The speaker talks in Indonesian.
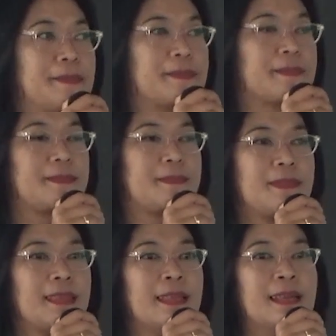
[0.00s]

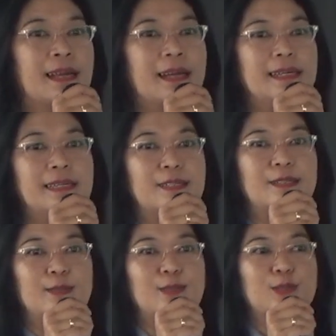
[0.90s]
Universitas Muhammadiyah
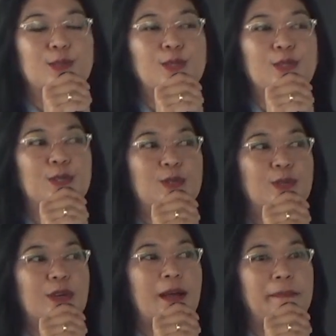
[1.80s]
Jember ini
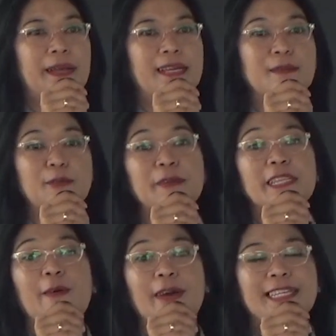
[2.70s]
bertujuan untuk